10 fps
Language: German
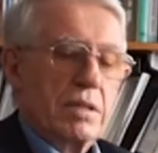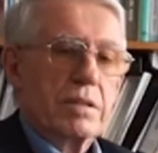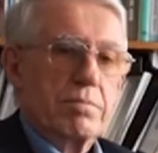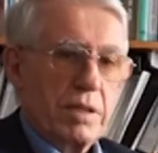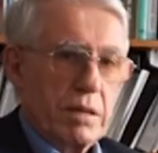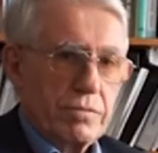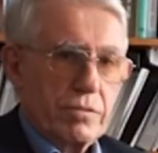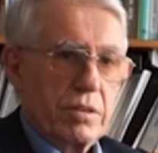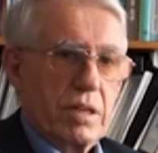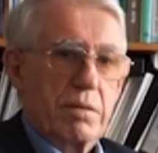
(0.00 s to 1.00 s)
Ich selbst
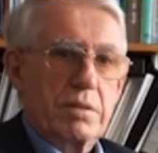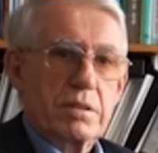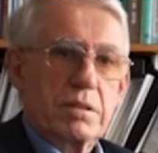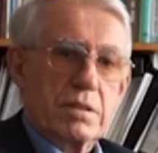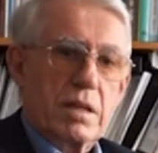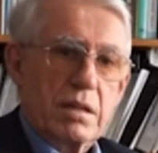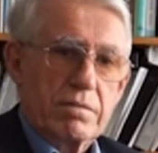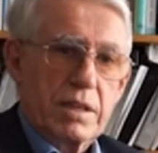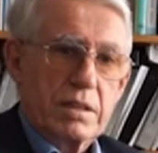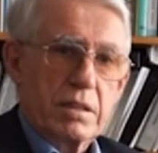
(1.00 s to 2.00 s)
früher habe das
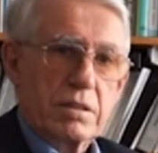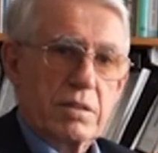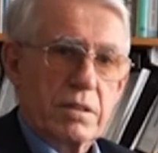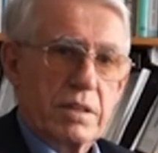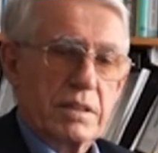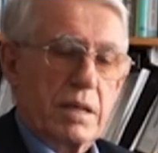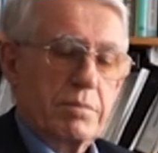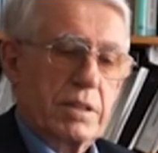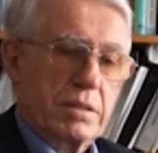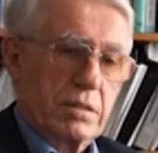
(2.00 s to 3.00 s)
gesagt, wir hätten, könnten das
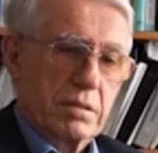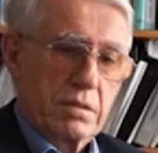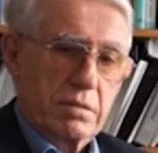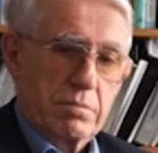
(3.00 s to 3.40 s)
abschätzen